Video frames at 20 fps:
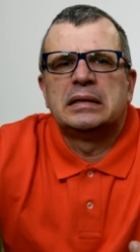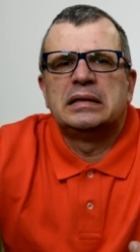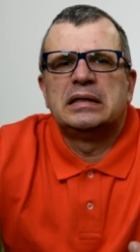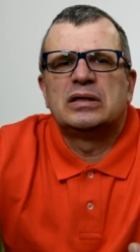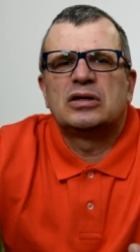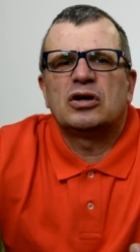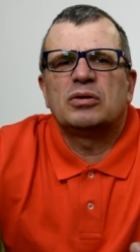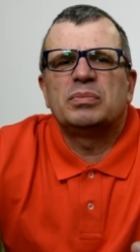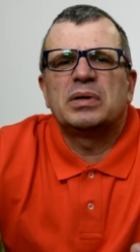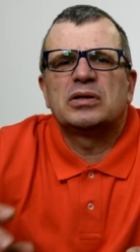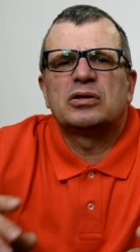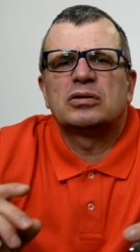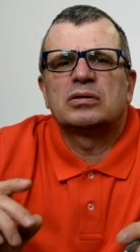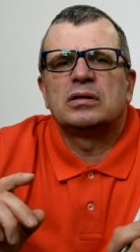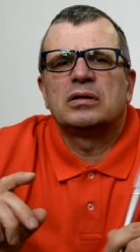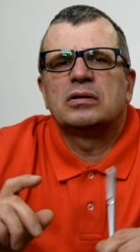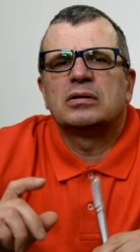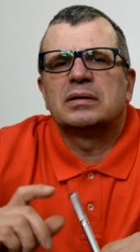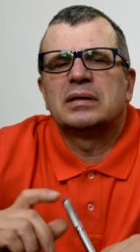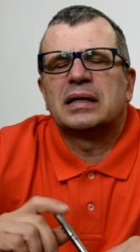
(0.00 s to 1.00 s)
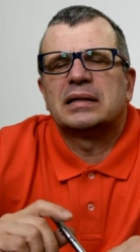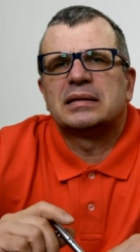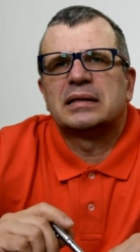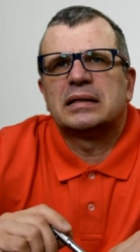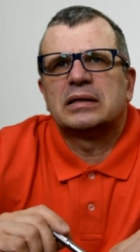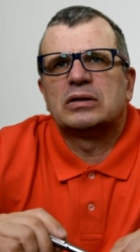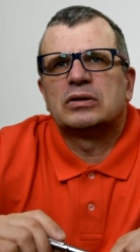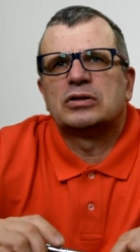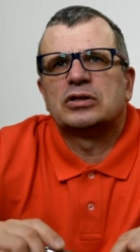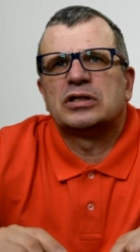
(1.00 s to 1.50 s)
i robię to tylko
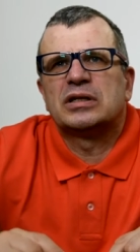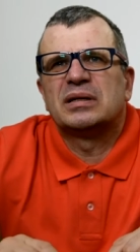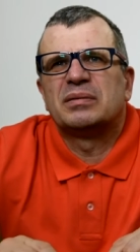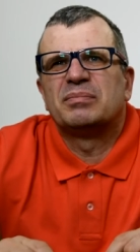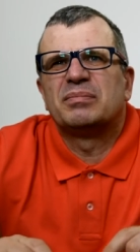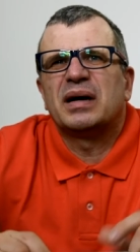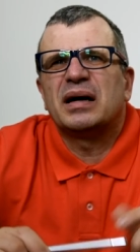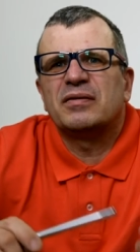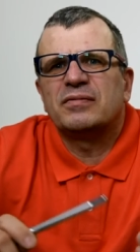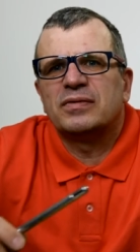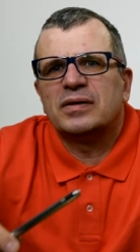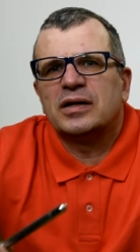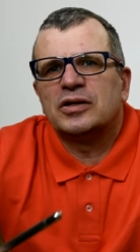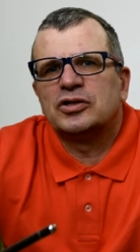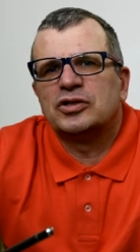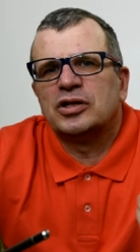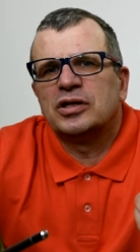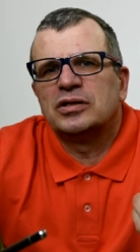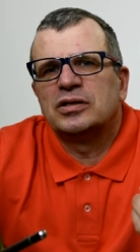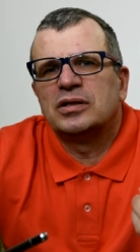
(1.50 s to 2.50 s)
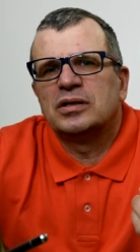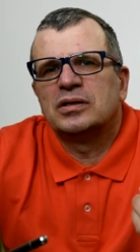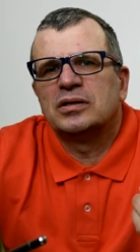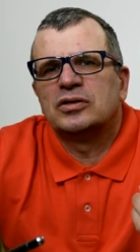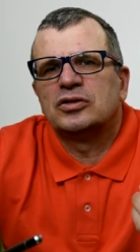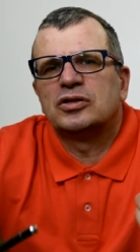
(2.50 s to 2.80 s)
dlatego, że mam wrażenie,